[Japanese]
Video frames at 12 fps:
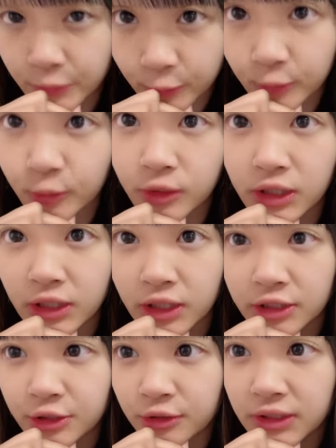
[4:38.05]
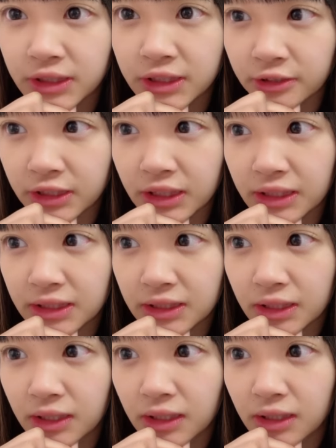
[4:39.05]
う初日は確
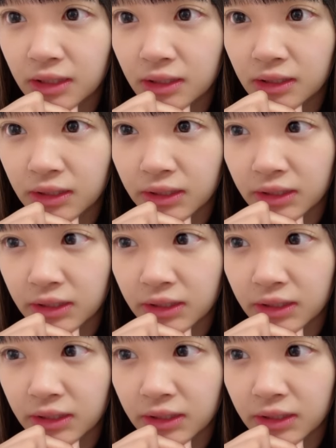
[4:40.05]
か